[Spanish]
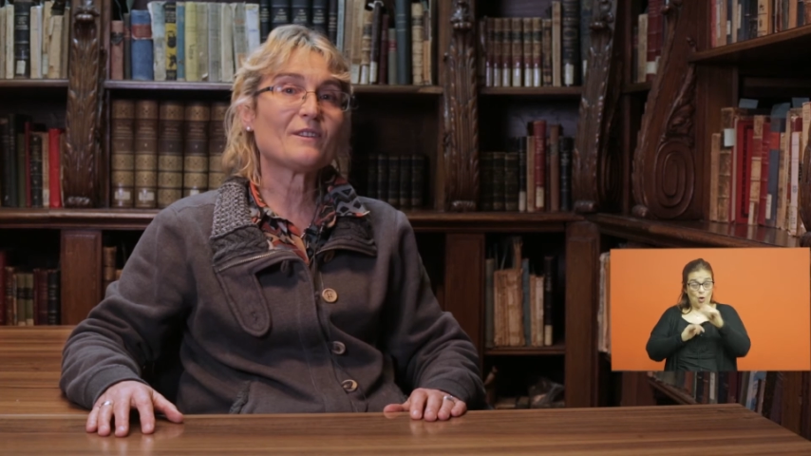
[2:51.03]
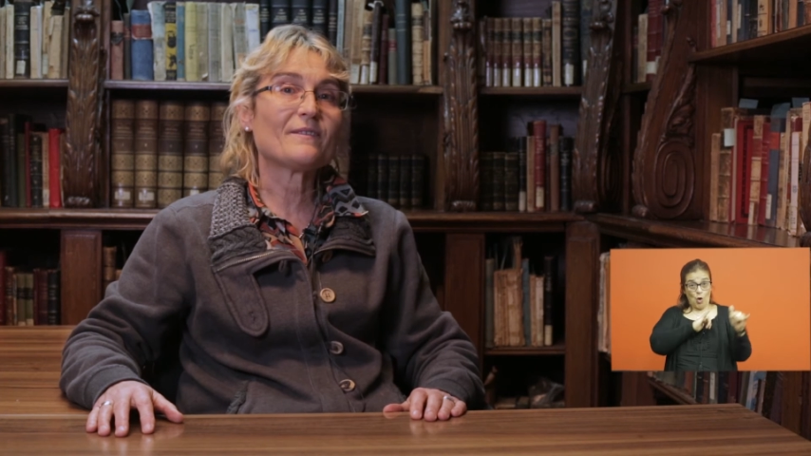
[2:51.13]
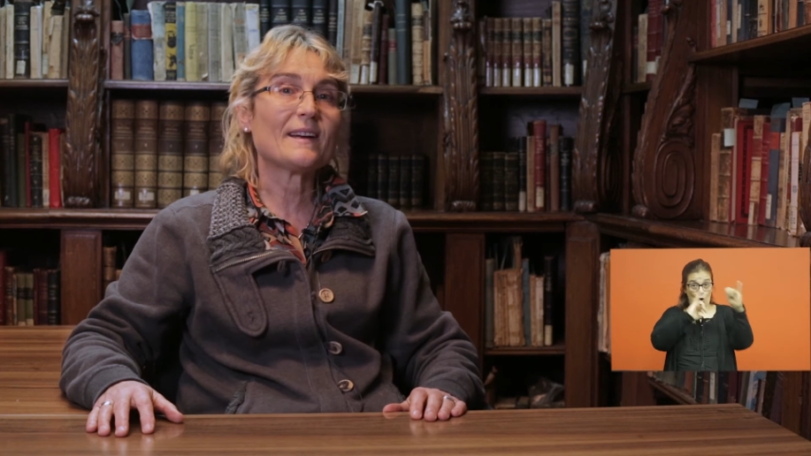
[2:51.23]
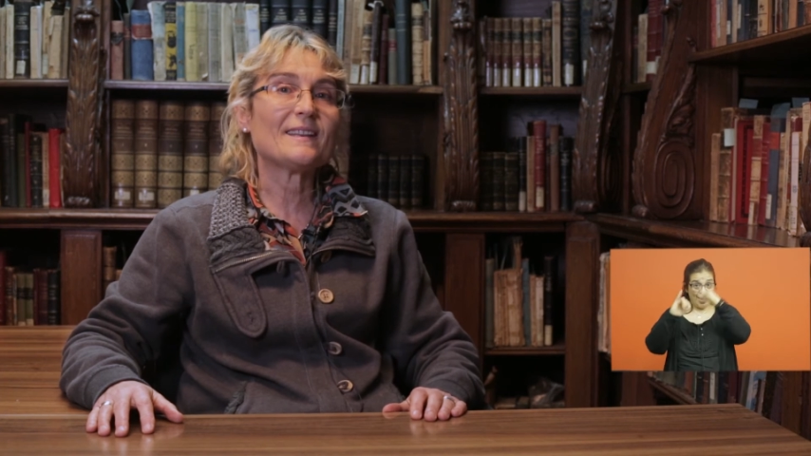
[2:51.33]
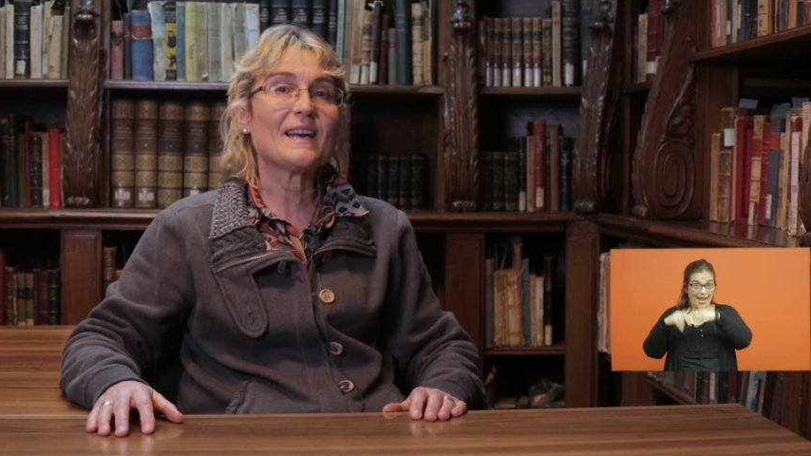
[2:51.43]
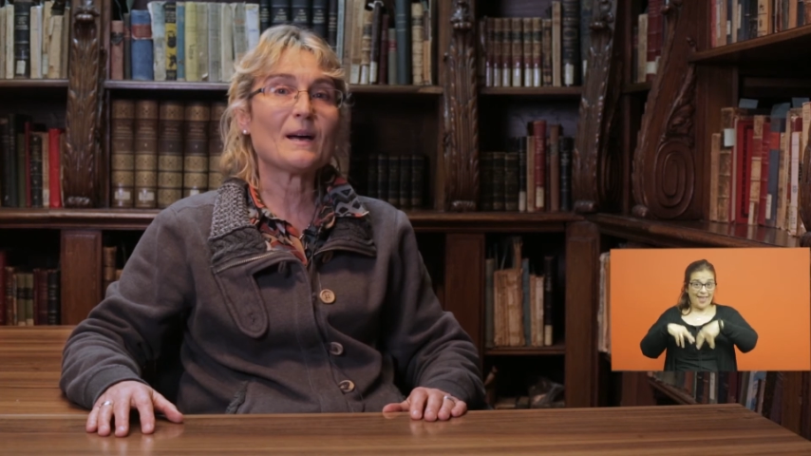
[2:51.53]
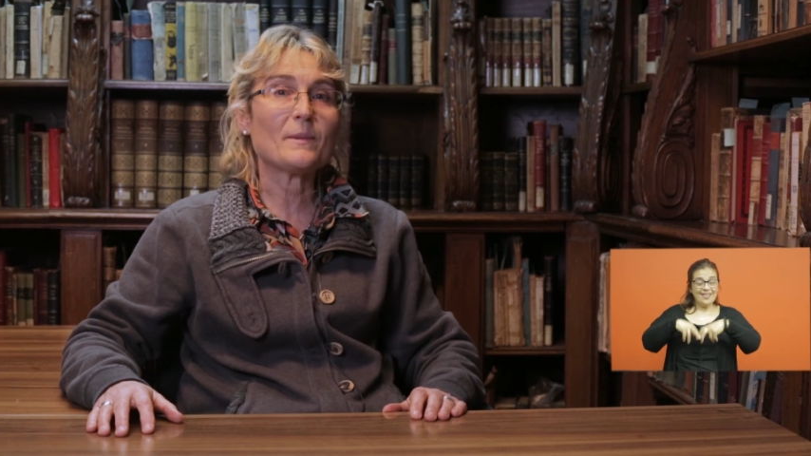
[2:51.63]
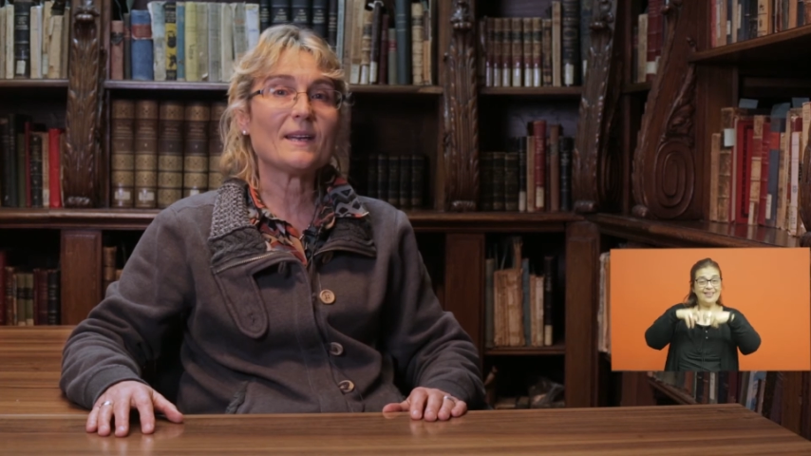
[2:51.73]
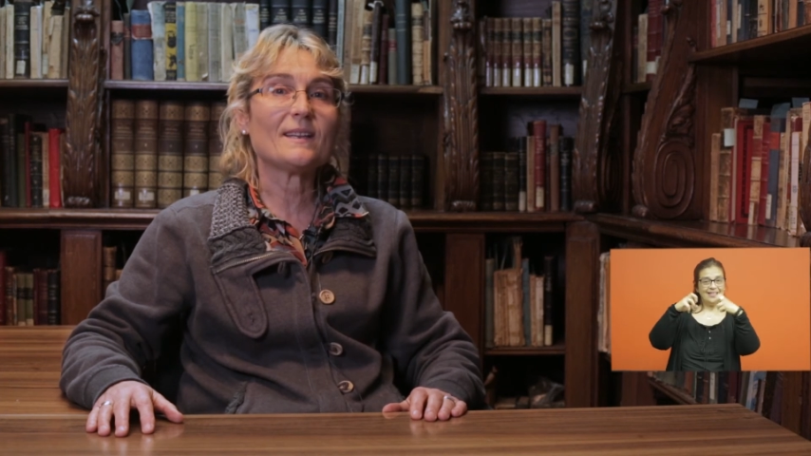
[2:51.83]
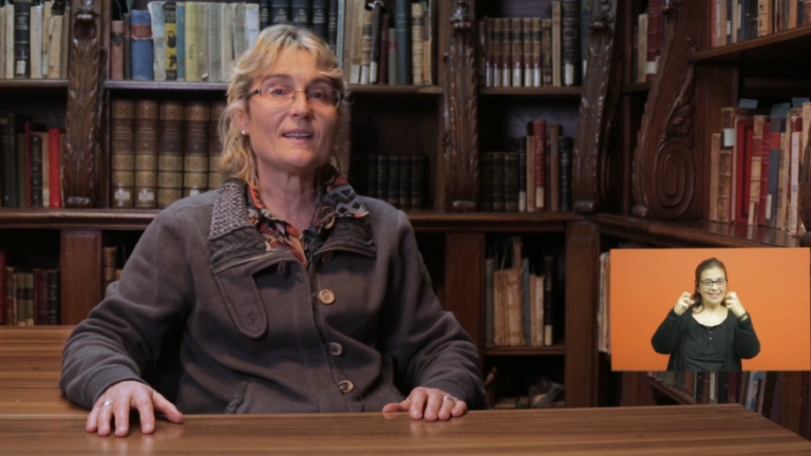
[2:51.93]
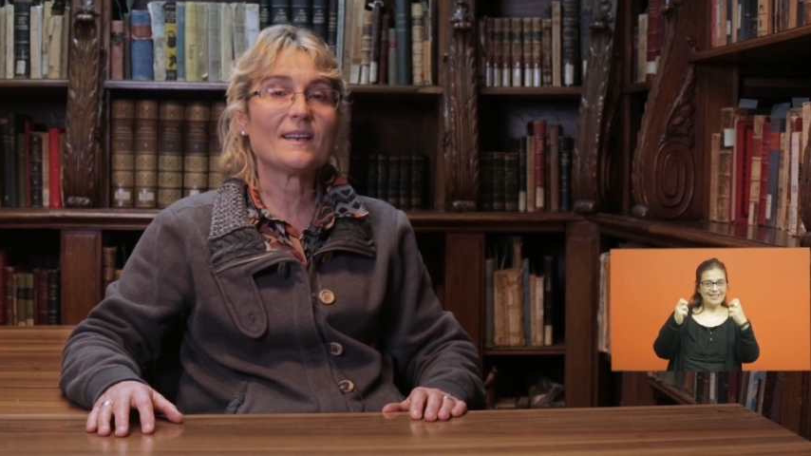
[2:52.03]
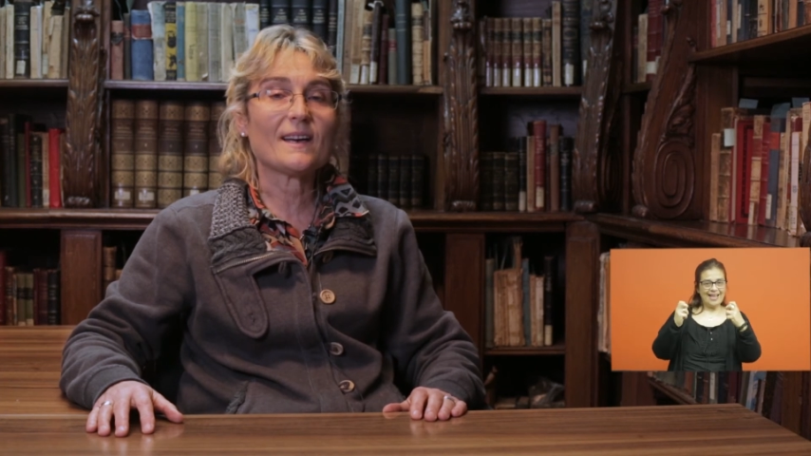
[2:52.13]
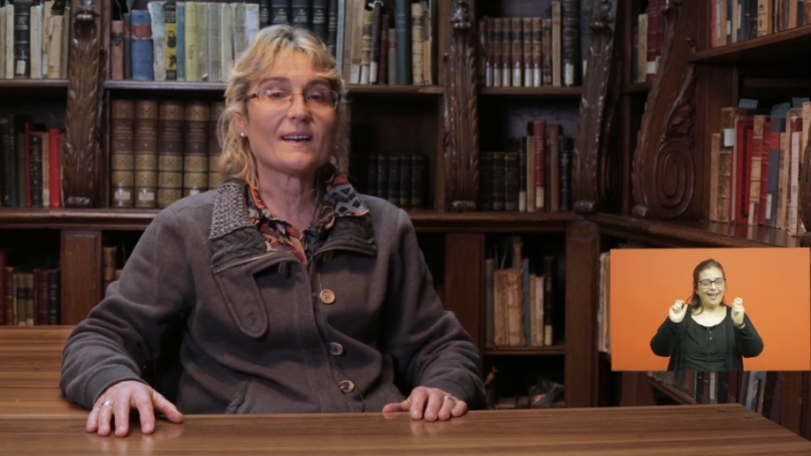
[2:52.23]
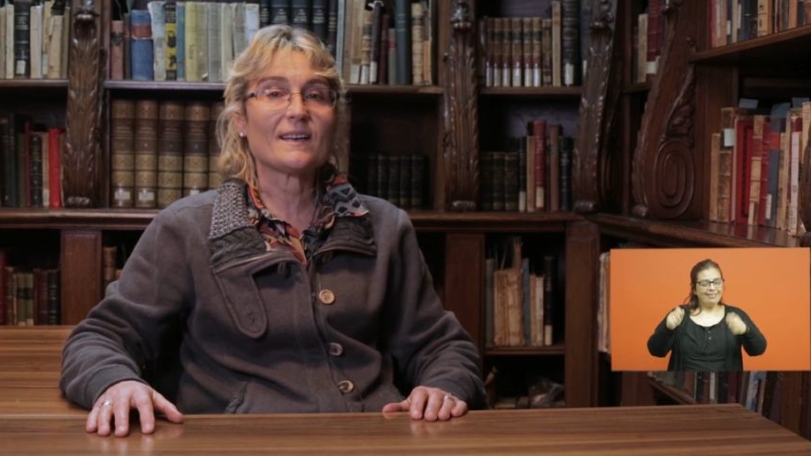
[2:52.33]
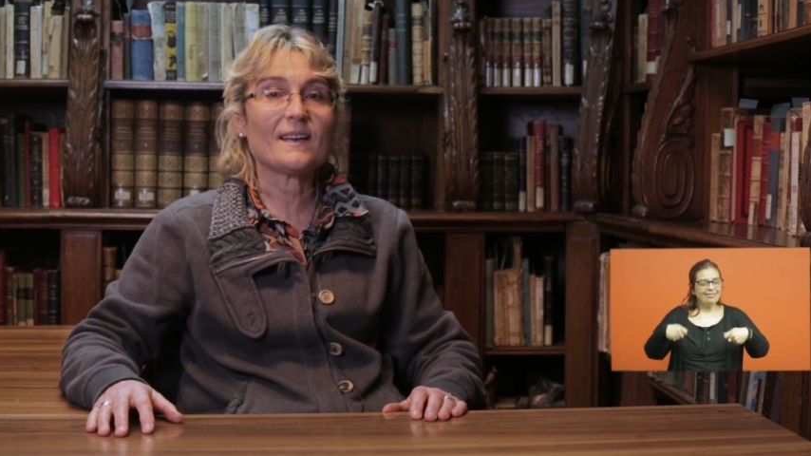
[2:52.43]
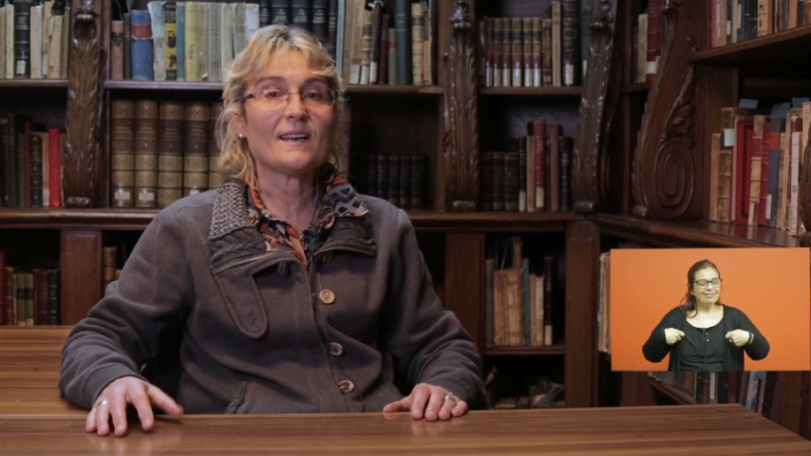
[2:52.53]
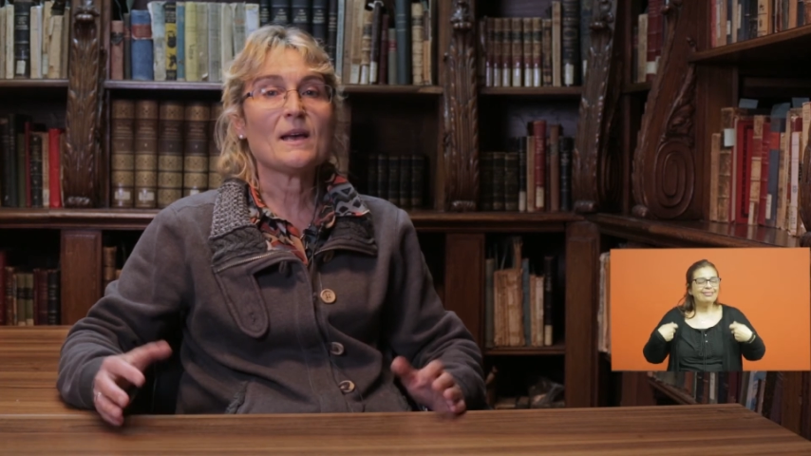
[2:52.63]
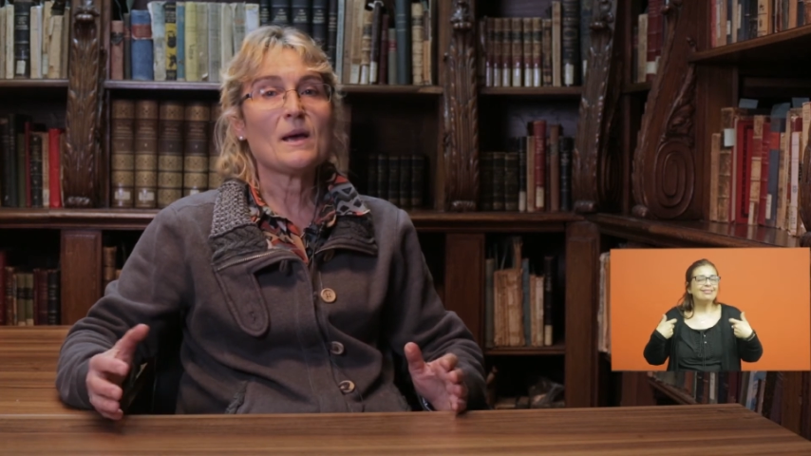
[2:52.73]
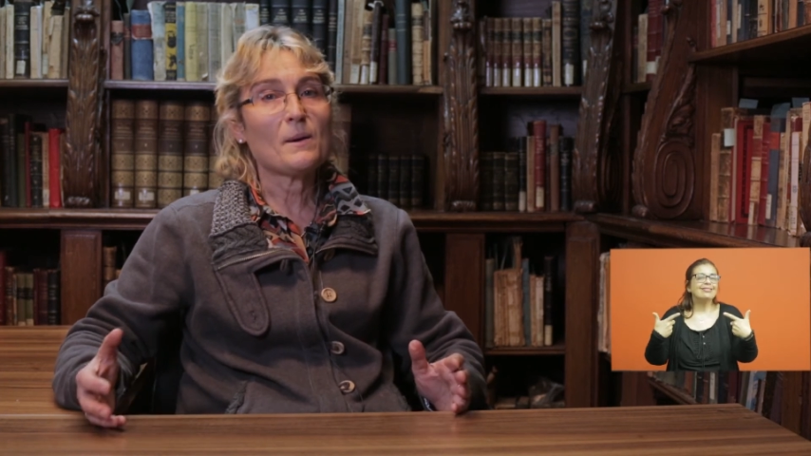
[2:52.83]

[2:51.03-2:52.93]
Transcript: enfáticamente a que